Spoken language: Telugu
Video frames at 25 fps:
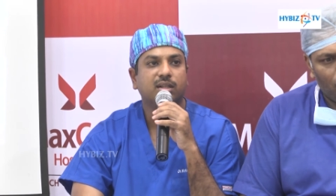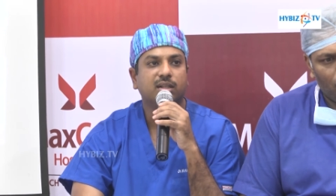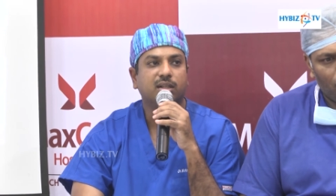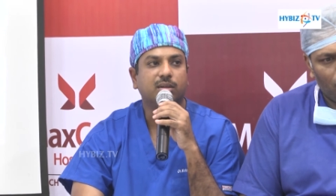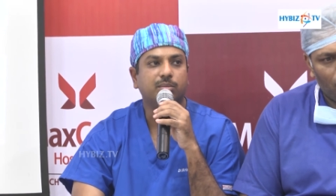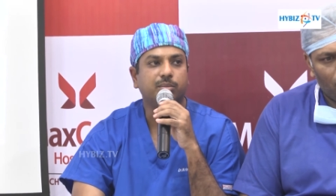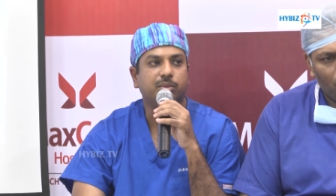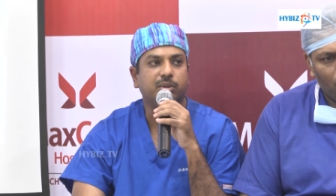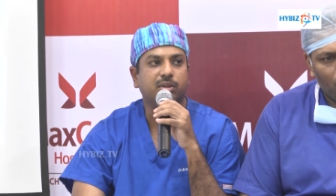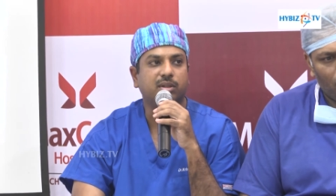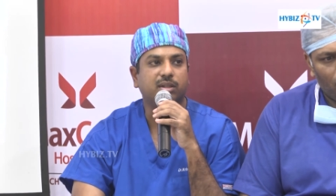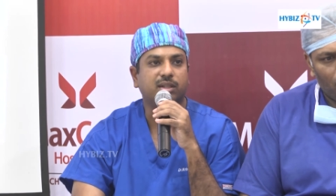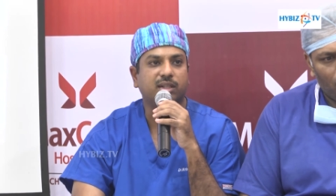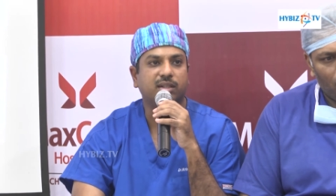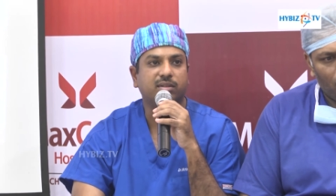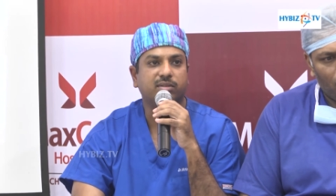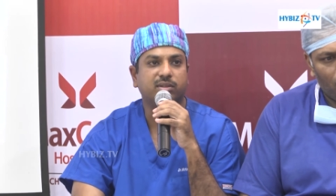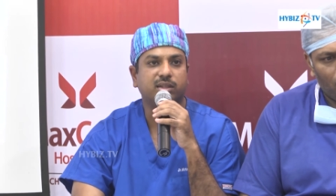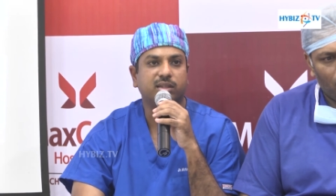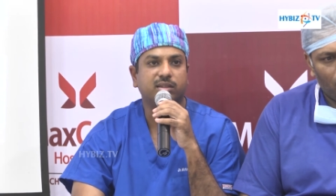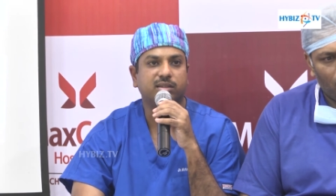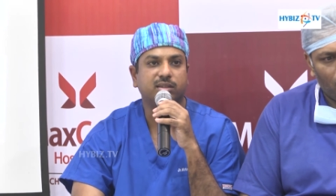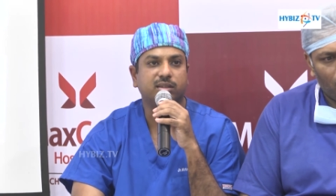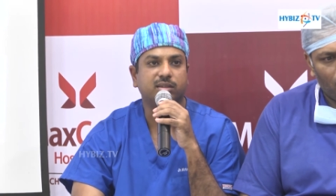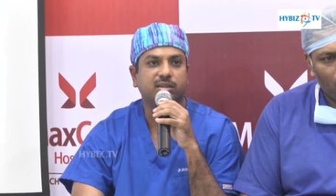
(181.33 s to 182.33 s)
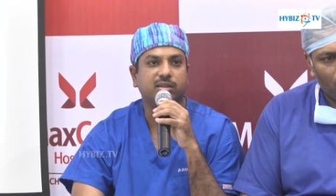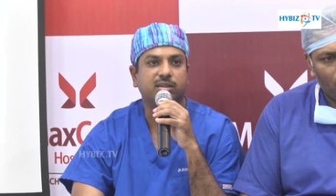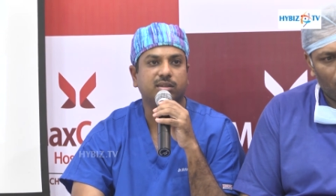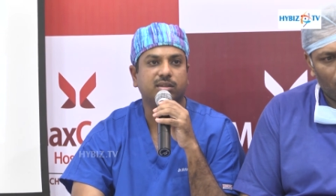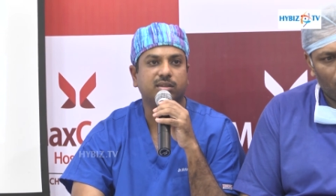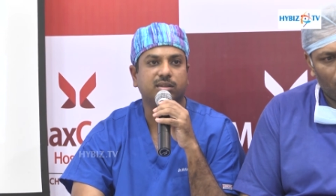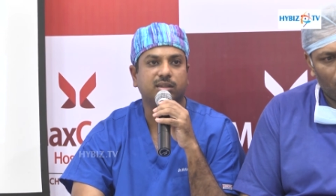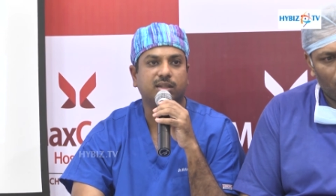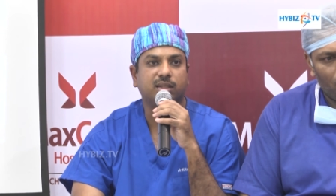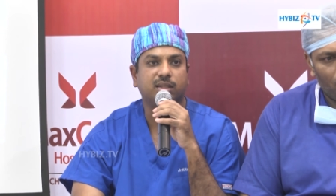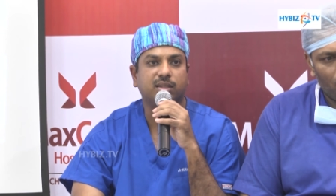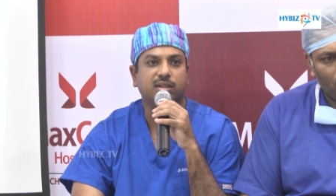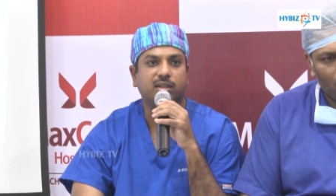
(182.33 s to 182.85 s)
కంప్యూటర్ నావిగేషన్ ఇన్
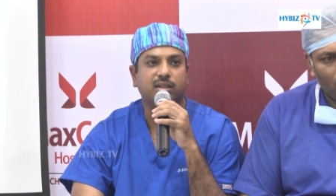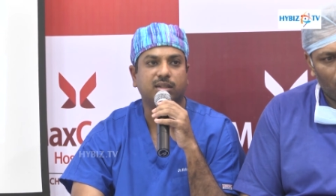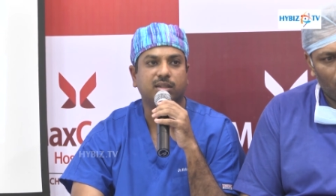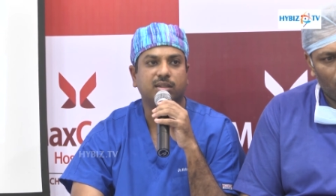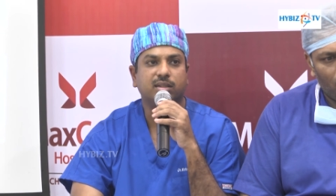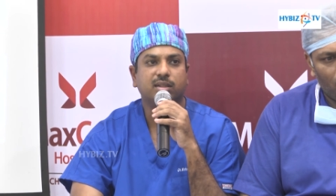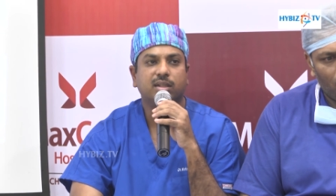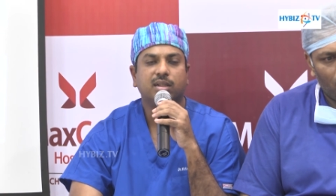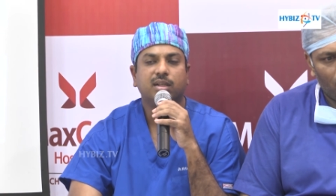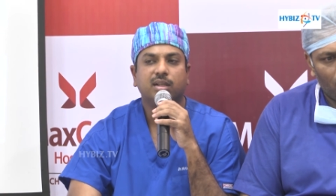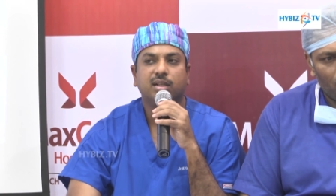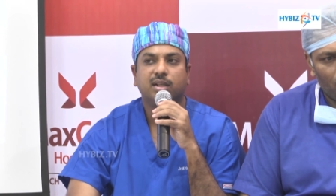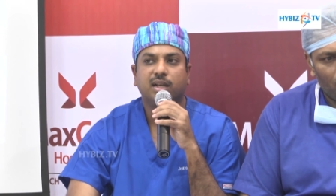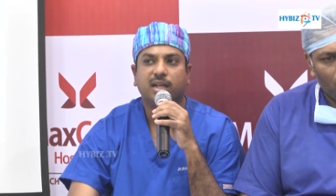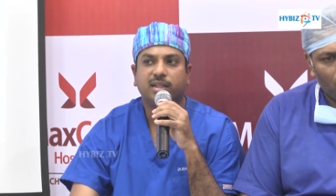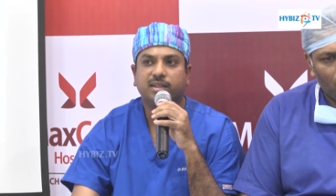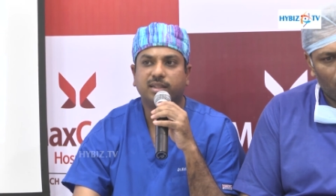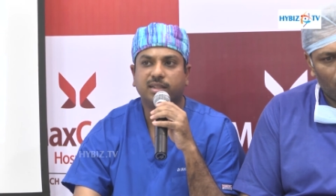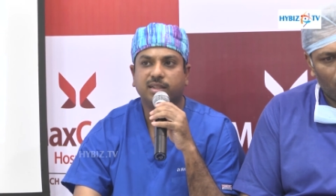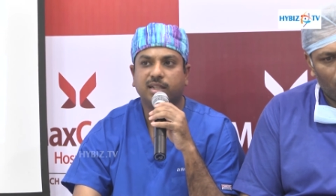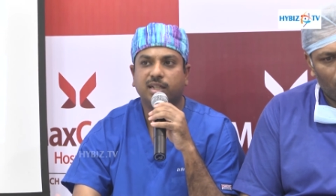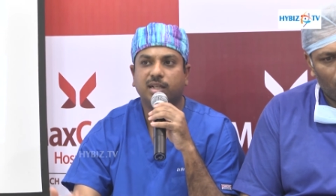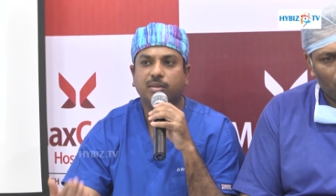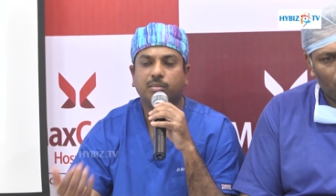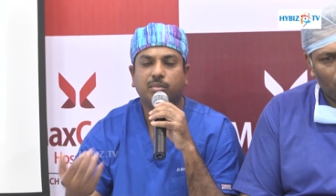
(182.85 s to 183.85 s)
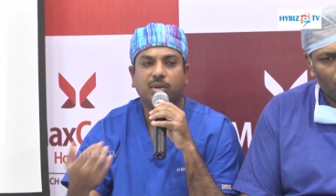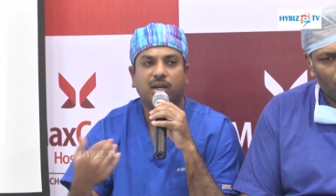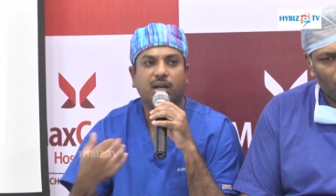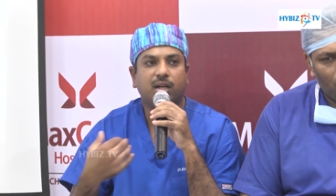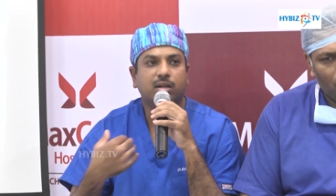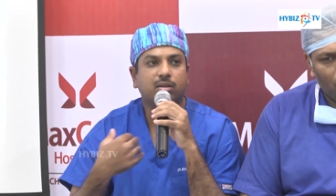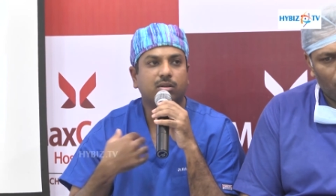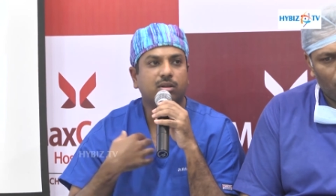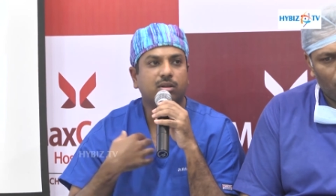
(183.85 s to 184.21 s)
ది కంట్రీ అయితే ఏంటంటే మాకు